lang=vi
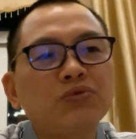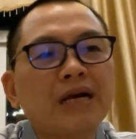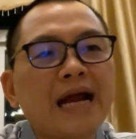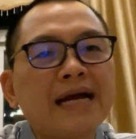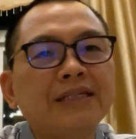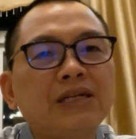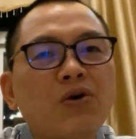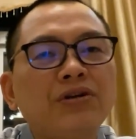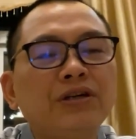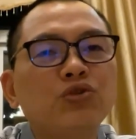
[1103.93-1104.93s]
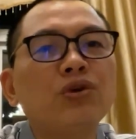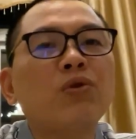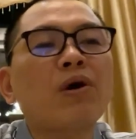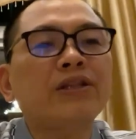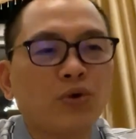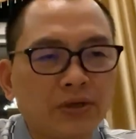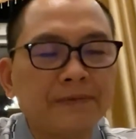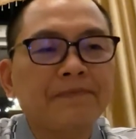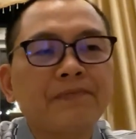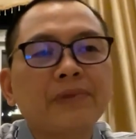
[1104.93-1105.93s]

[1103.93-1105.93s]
chúng ta đang trên con đường chuyển hóa tốt